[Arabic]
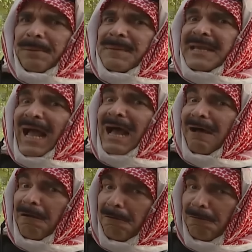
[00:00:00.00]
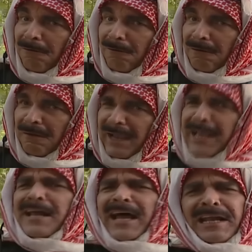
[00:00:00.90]
ببيعها إن
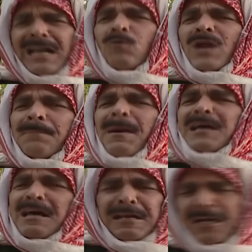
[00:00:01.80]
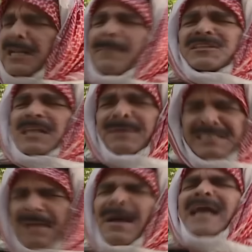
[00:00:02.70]
إيه، احنا لولا البقرة كنا متنا من
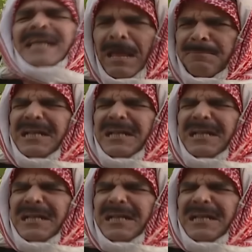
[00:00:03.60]
زمان يا أم